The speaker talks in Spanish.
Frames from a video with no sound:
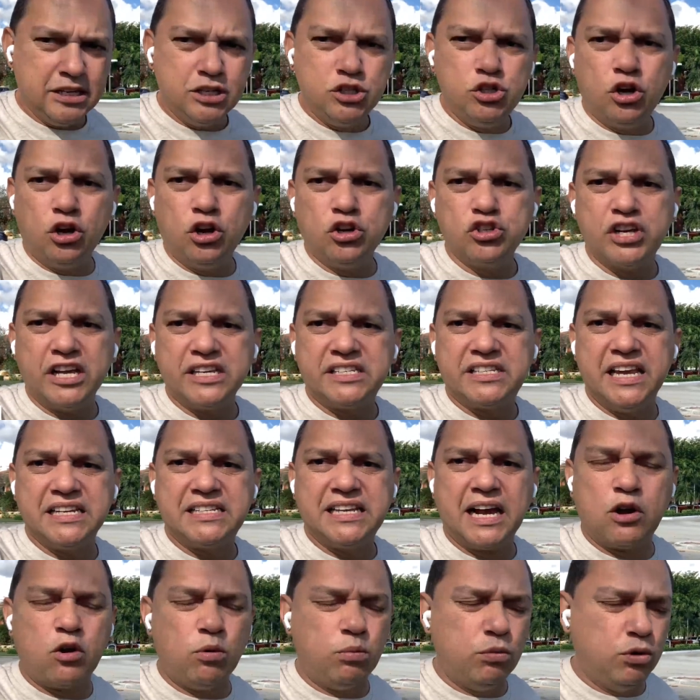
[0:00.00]
Yo no sé si
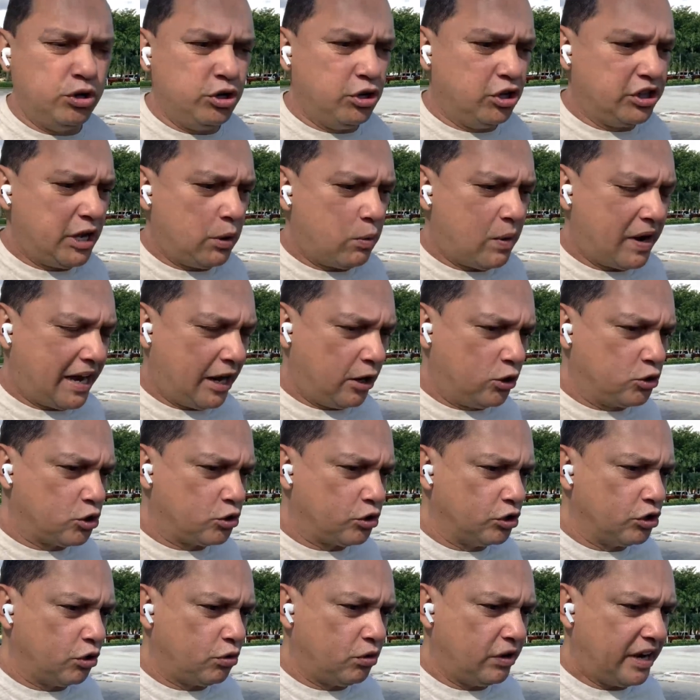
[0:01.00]
esa comunión de Juan Carlos
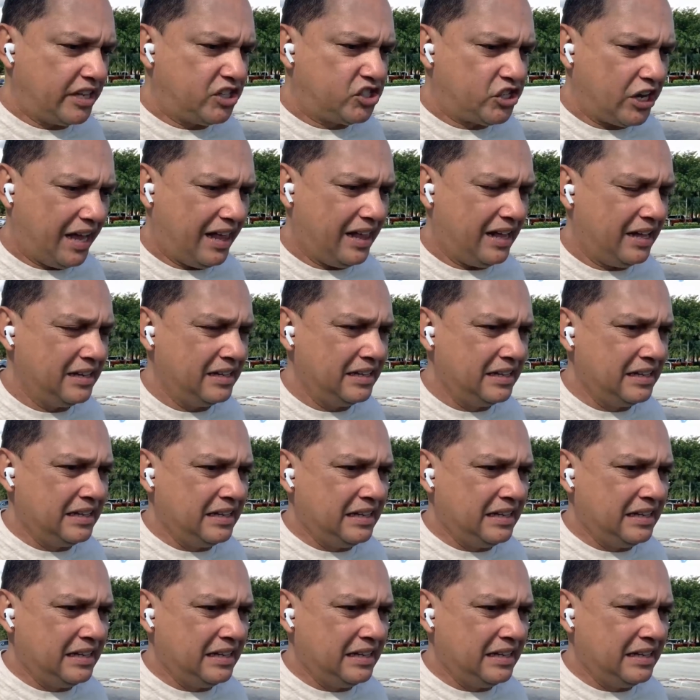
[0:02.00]
Osorio con la hinchada